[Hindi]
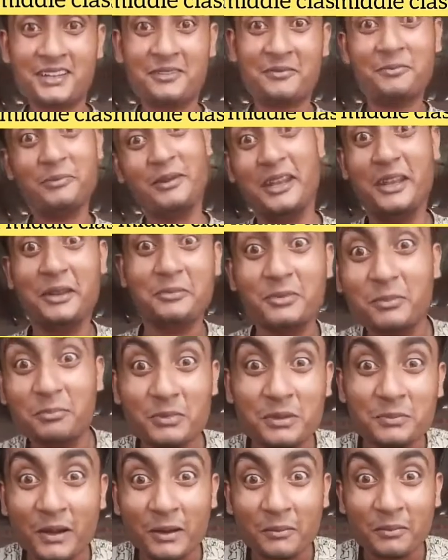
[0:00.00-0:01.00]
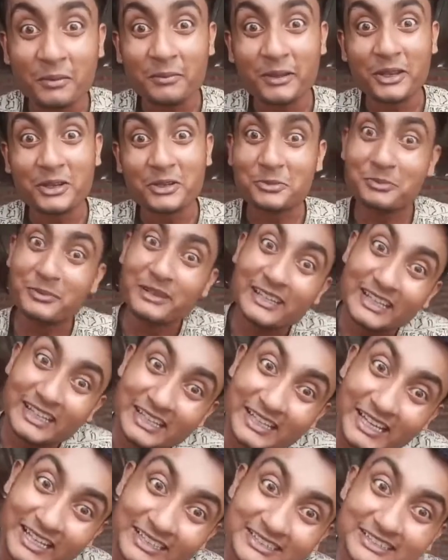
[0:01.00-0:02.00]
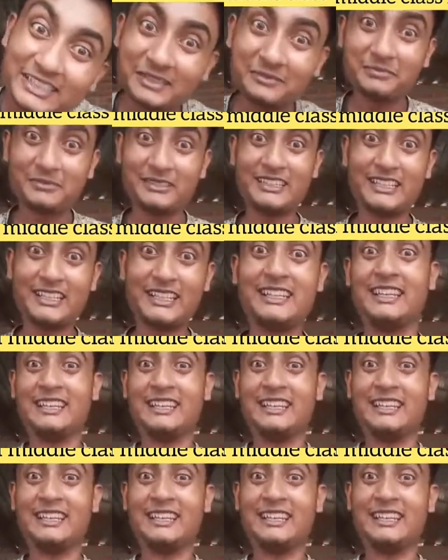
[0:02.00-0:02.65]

मेरे मम्मी पापा मेरे को मिडिल क्लास जन्म दिए